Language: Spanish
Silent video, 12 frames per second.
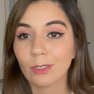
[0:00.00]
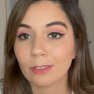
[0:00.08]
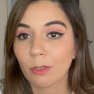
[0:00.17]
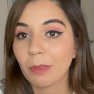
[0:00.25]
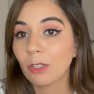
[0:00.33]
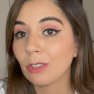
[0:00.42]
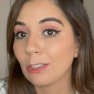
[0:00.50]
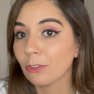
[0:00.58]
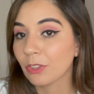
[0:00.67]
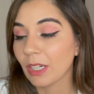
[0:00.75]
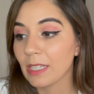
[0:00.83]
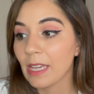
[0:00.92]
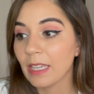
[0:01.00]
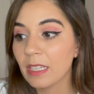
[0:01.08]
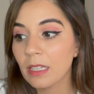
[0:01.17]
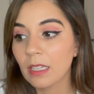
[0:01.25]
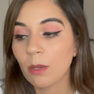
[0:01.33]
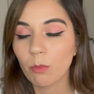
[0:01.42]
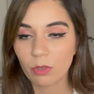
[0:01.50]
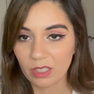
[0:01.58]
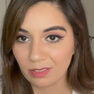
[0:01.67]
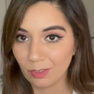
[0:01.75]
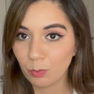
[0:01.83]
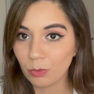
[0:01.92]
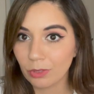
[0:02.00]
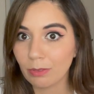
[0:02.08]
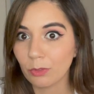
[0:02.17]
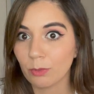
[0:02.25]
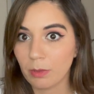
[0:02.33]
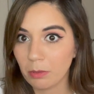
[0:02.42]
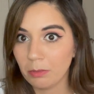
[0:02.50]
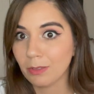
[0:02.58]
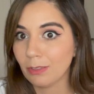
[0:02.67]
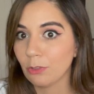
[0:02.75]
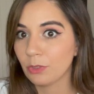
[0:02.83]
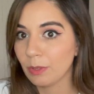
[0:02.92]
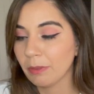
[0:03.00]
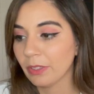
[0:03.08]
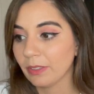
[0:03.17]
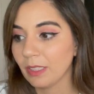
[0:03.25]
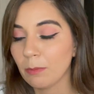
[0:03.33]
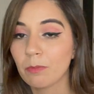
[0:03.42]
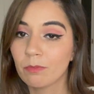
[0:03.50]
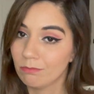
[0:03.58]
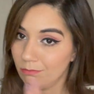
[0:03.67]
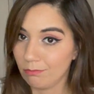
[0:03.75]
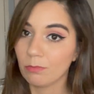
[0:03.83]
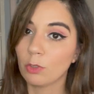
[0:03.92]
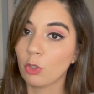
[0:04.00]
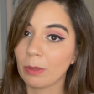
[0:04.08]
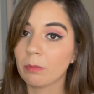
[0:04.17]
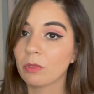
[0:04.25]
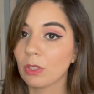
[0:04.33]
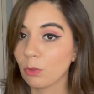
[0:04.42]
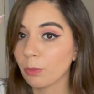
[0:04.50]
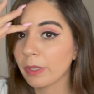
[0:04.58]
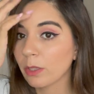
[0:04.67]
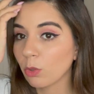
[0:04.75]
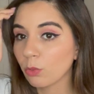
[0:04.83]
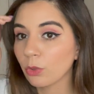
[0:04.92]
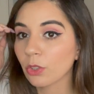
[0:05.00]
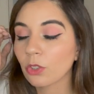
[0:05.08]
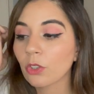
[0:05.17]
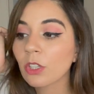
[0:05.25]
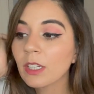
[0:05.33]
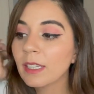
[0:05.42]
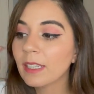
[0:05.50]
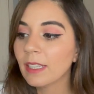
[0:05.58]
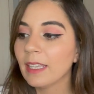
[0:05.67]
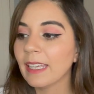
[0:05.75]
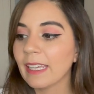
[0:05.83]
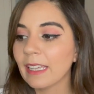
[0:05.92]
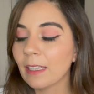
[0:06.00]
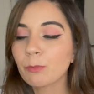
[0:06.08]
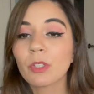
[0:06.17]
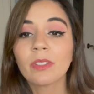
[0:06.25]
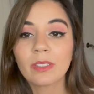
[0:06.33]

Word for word: el estómago y los traía ahí, porque sí es posible sobrevivir si los llevas así, lo que según me dijo un doctor. Eh, entonces